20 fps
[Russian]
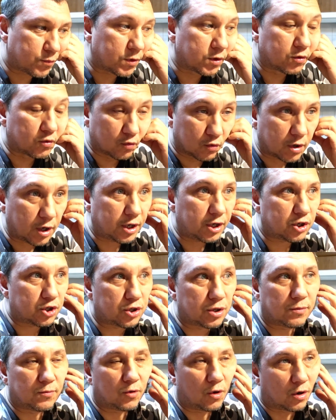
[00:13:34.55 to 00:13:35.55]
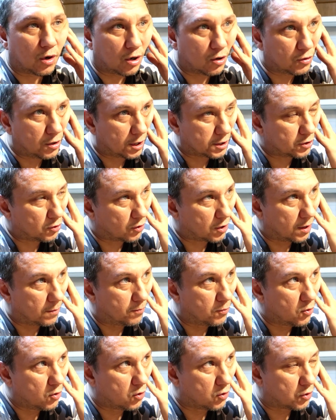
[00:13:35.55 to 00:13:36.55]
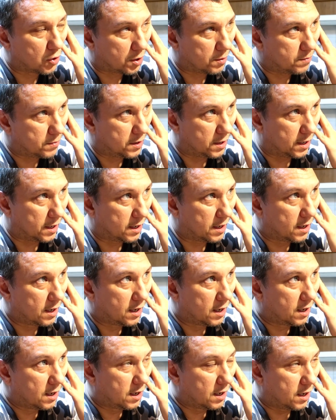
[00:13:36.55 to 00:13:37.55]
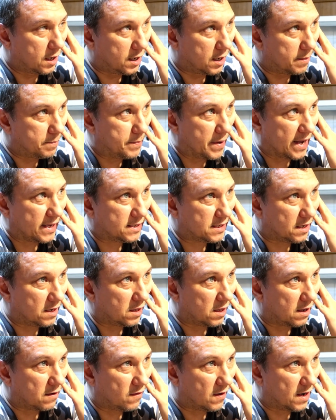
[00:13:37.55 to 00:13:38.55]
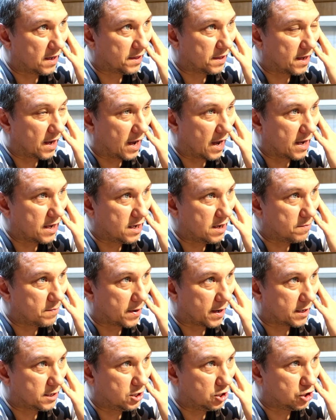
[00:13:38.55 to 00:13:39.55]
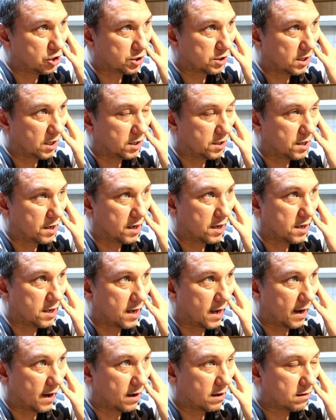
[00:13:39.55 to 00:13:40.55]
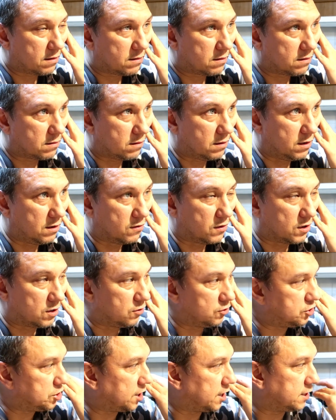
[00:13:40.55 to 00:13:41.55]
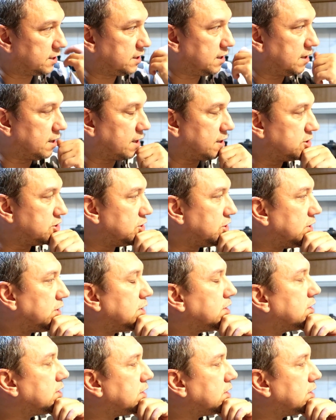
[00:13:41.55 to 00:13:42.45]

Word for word: Ну, ну конечно, много. У нас только пугуры были 5 э, киловатт, и они практически 3 дня, не выключаясь, херачили.